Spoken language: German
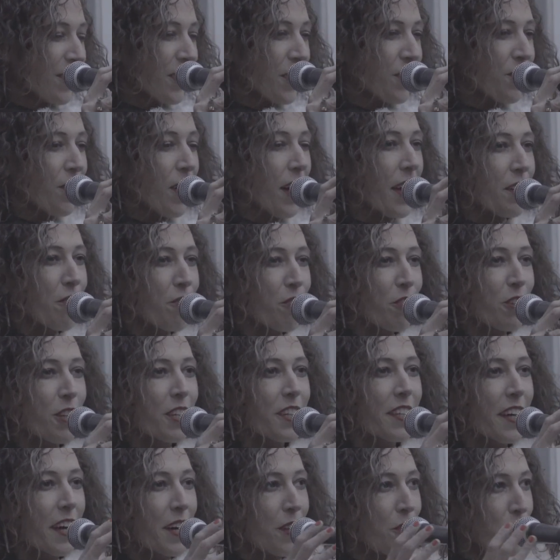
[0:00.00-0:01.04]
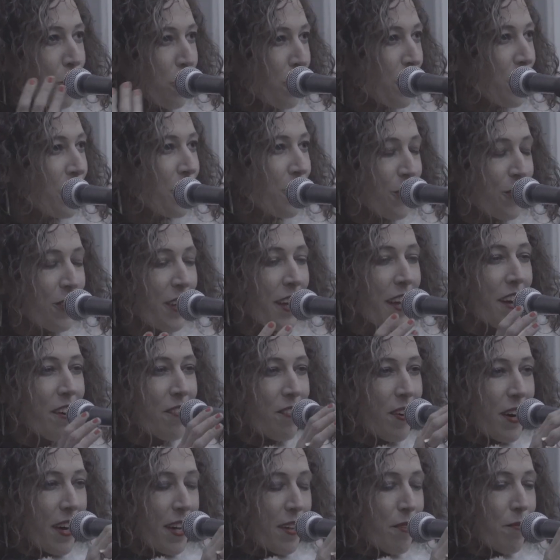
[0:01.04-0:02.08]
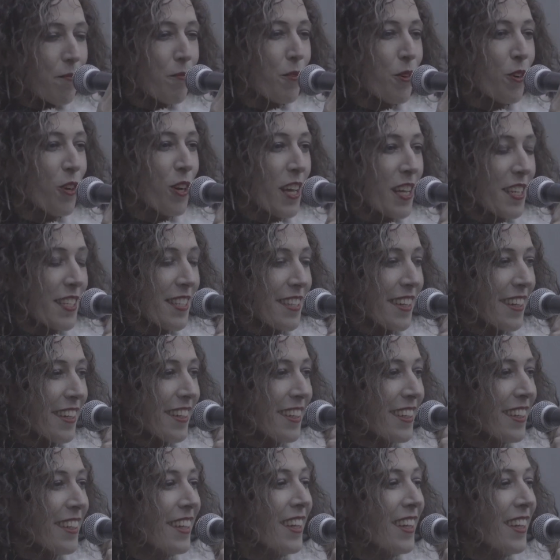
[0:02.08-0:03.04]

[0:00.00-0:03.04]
Ich war eine von den drei Nutten und er war im Orchester.